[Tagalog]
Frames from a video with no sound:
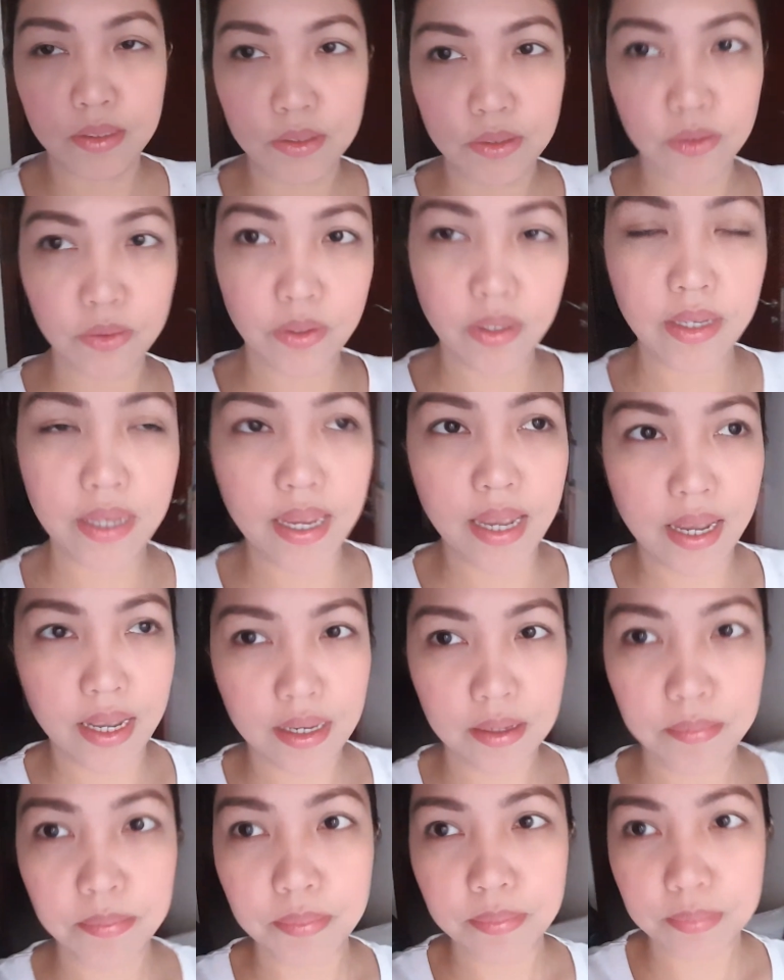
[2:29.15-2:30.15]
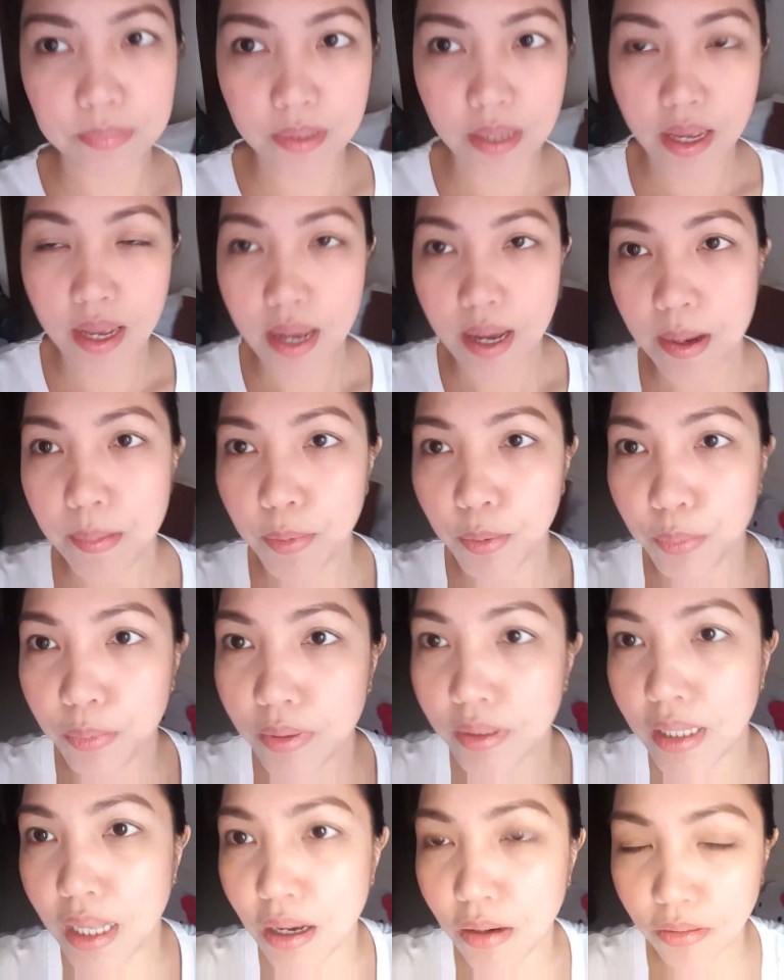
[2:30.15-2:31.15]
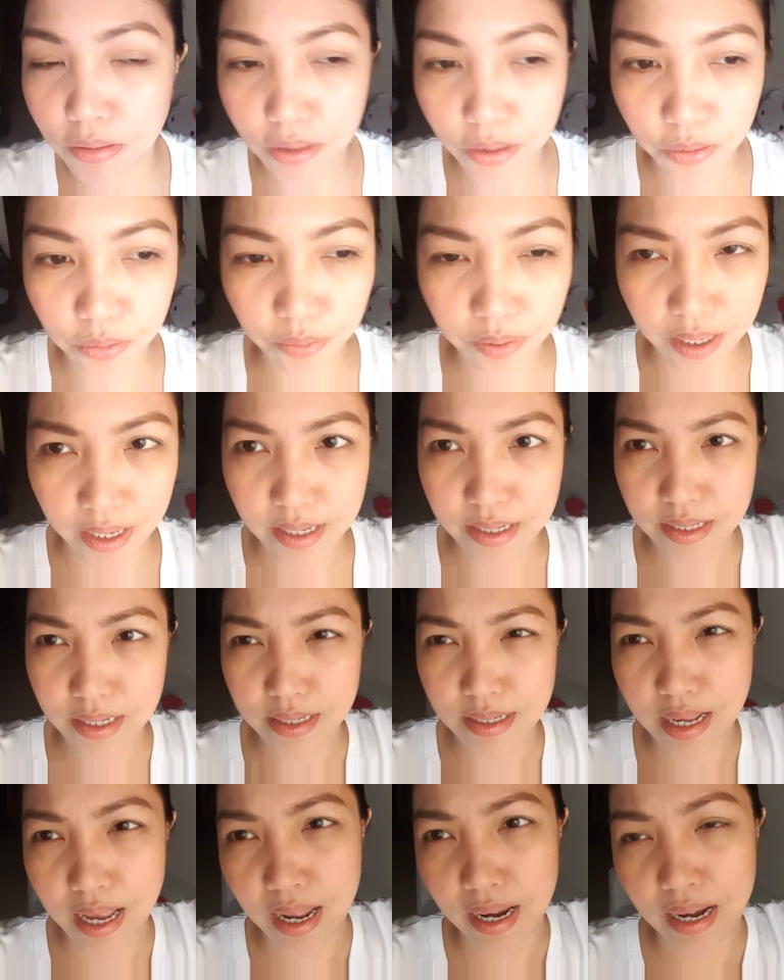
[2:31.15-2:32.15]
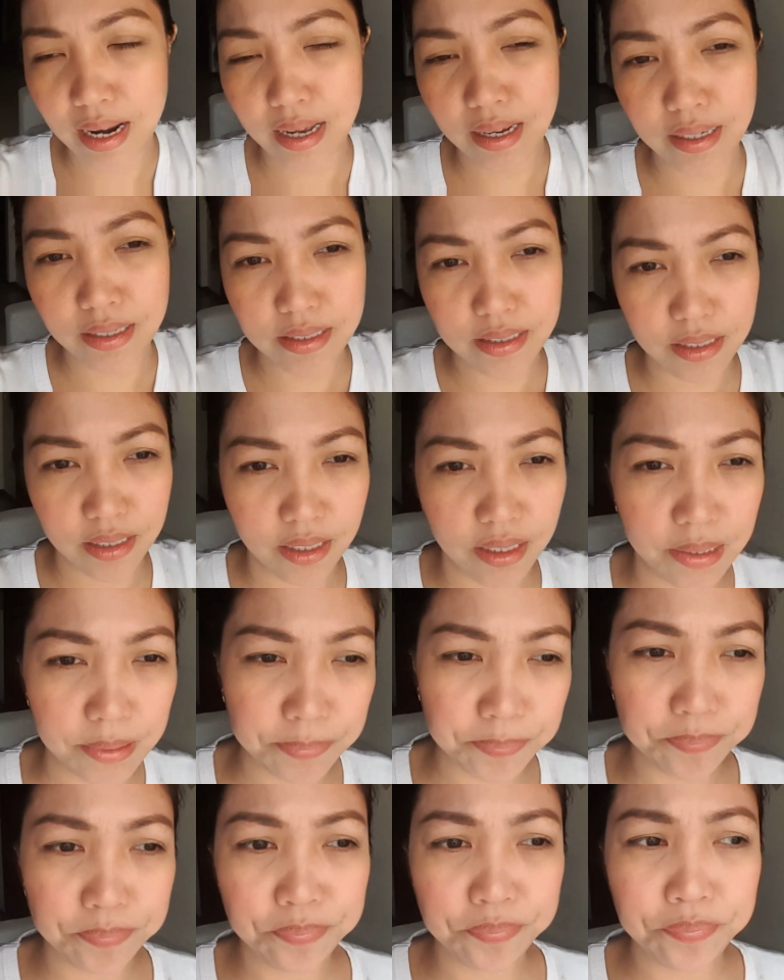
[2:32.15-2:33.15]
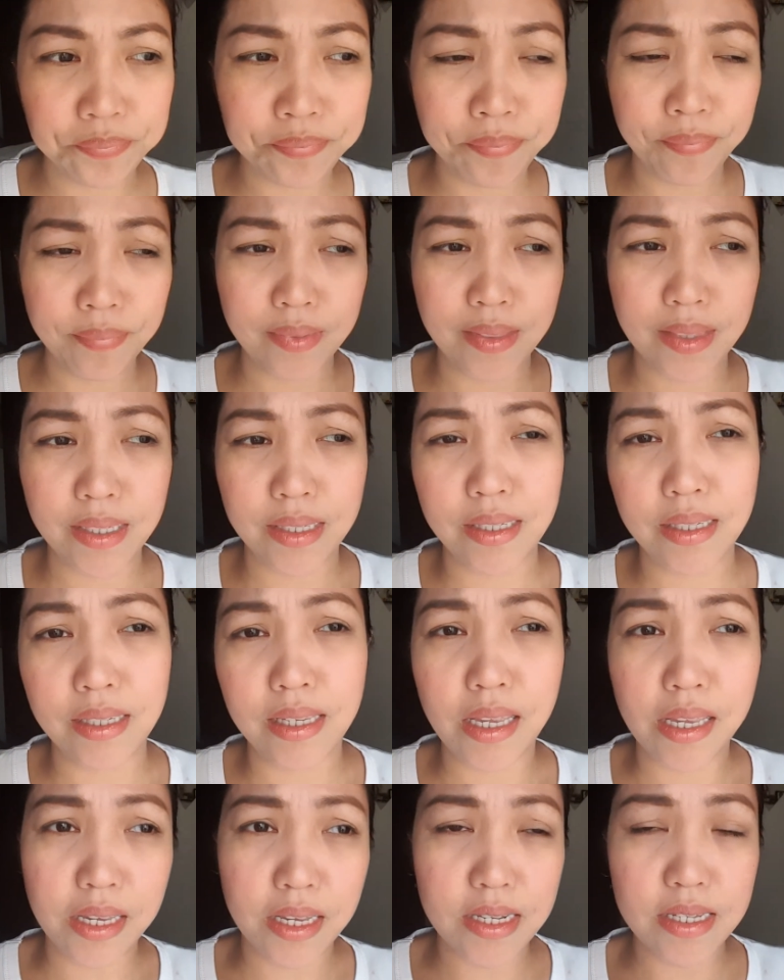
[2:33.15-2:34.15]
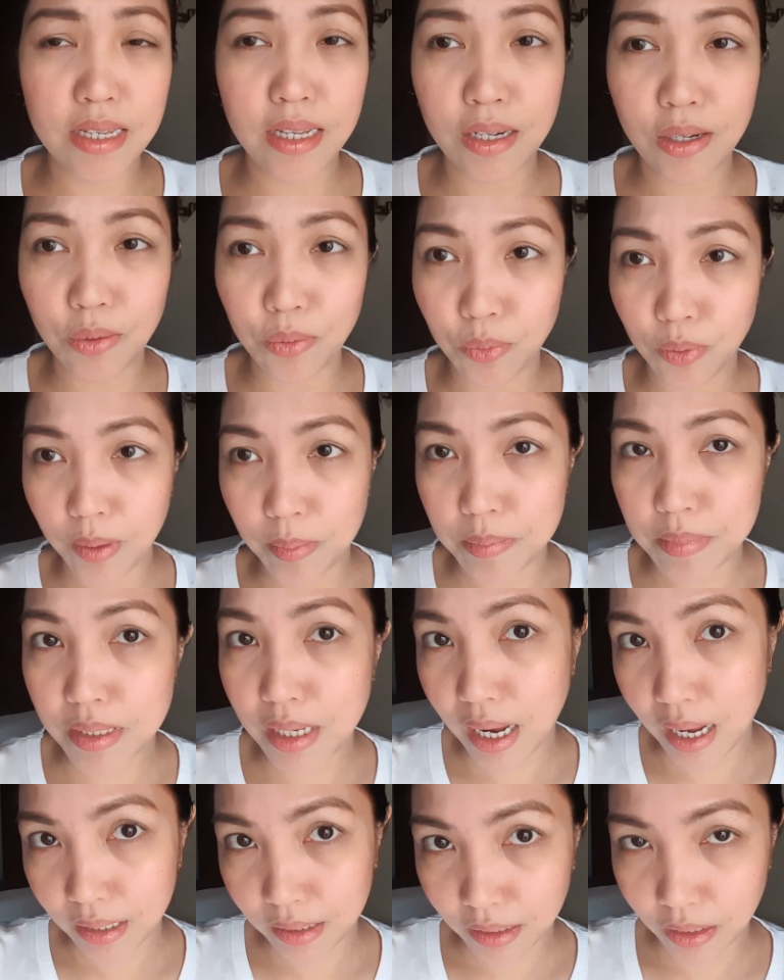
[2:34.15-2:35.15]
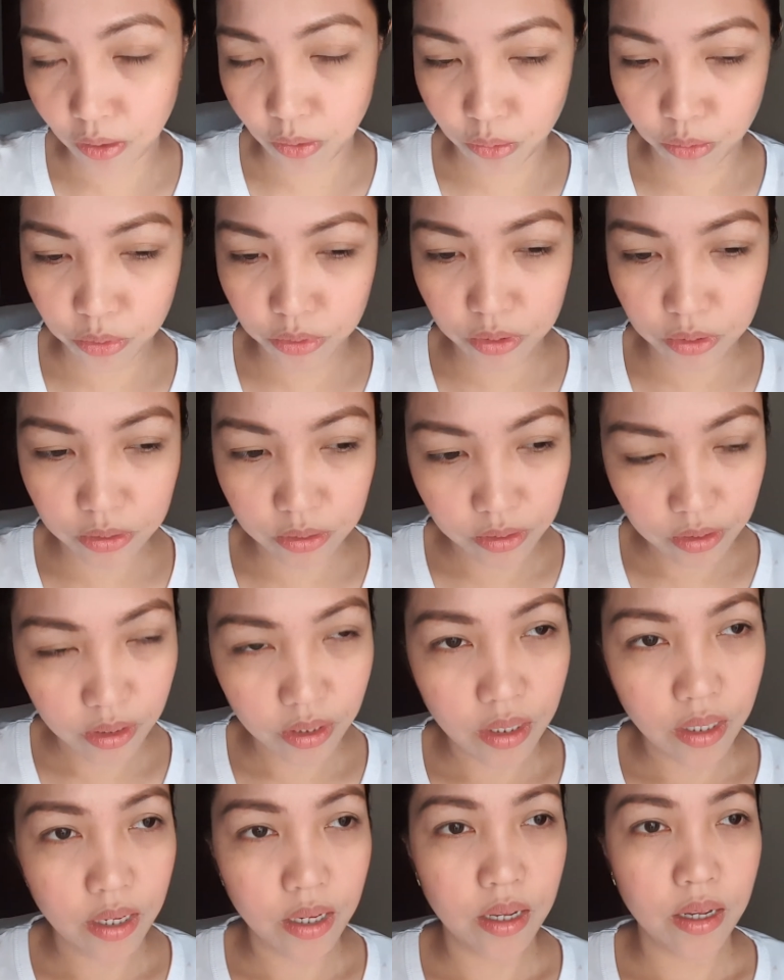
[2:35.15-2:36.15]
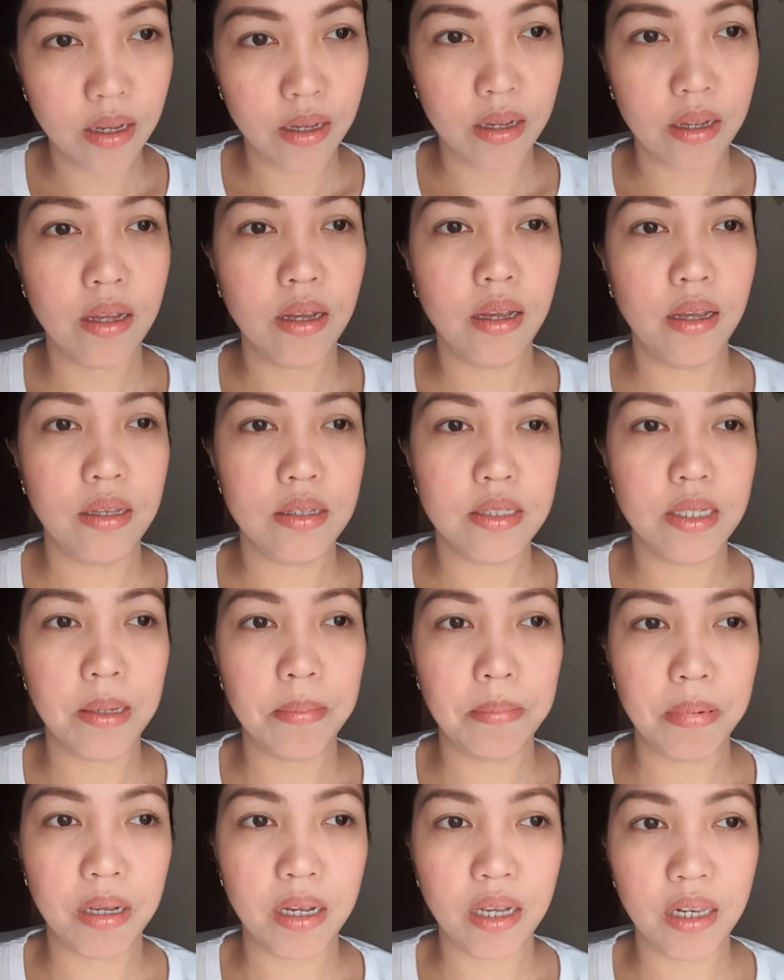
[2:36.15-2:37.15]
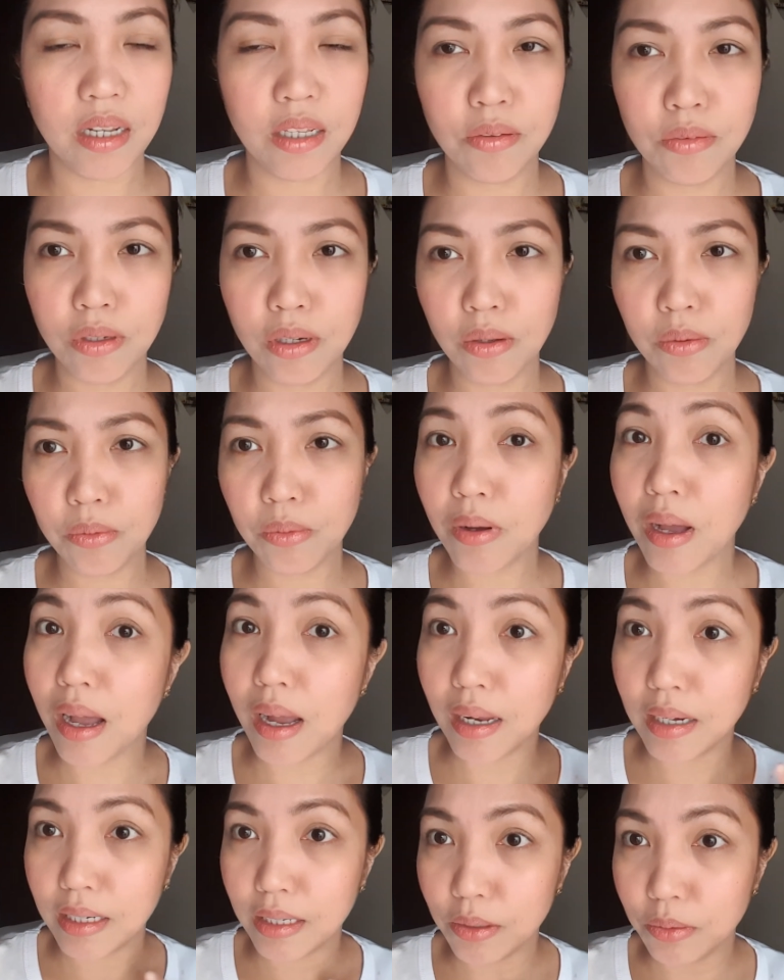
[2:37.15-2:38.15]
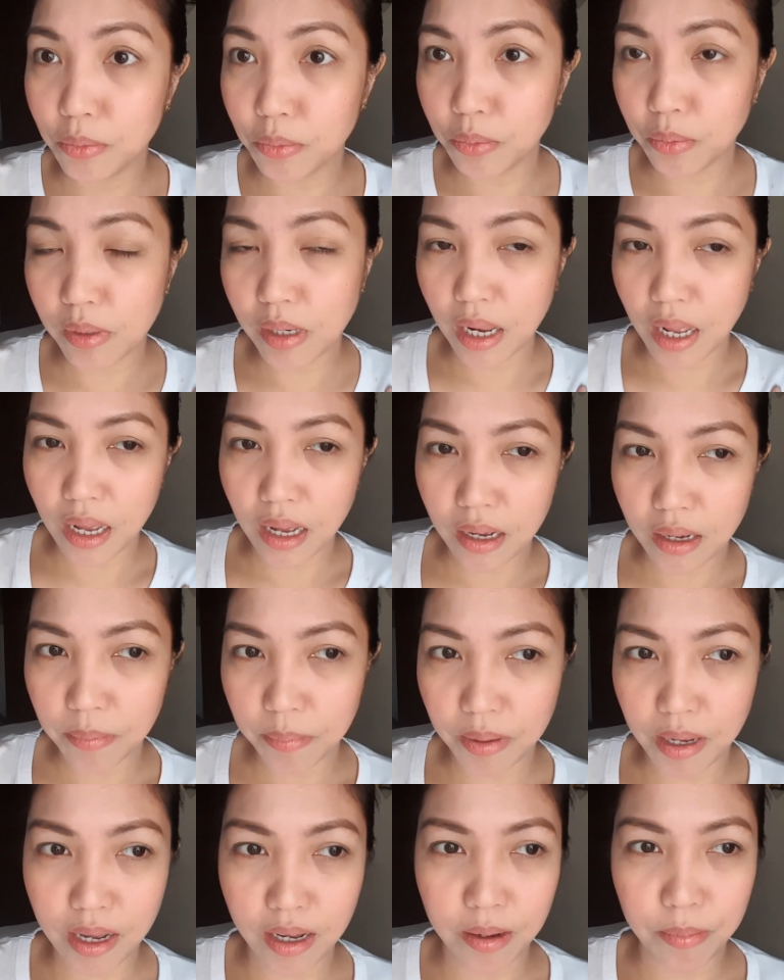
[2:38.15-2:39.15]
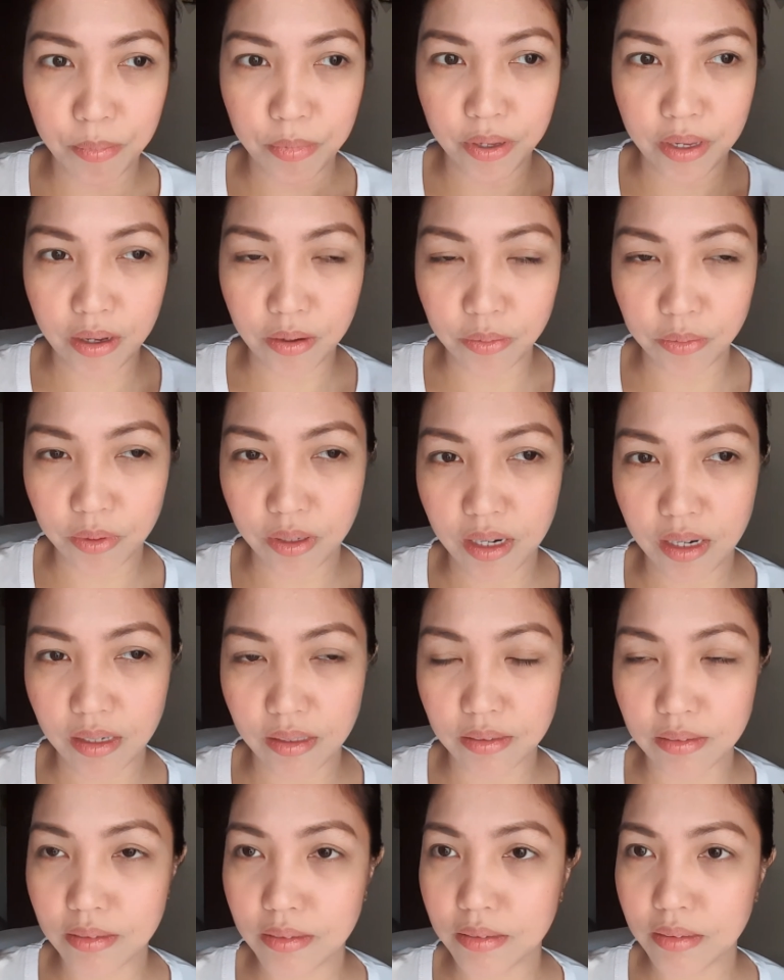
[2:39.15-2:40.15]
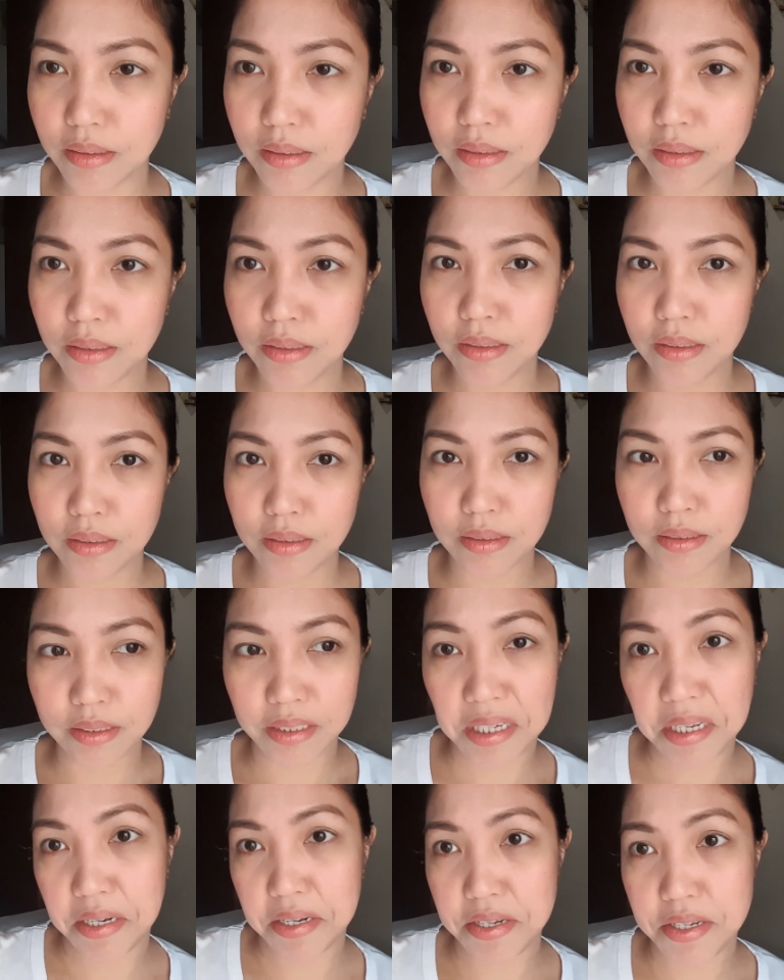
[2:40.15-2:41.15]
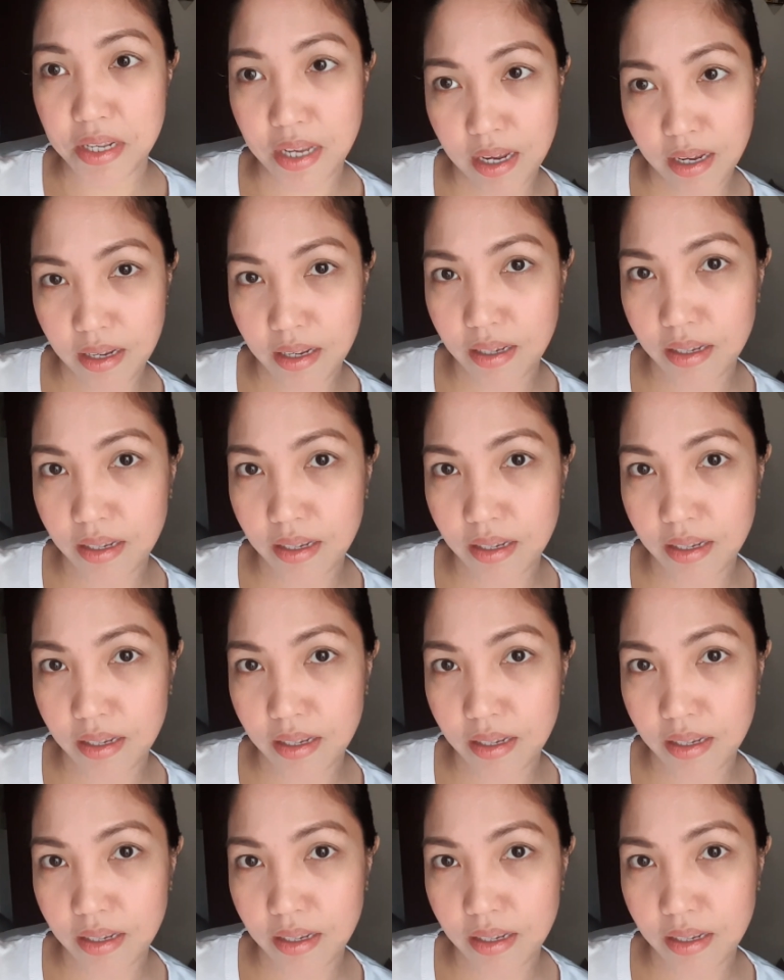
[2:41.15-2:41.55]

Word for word: So, ayan. Pumunta ako dito, guys, sa sala kasi naggigisa ng ulam si Ate Rose. Kasi pagka nandun ako, kakaligo ko lang, mangamoy ako ng ginisa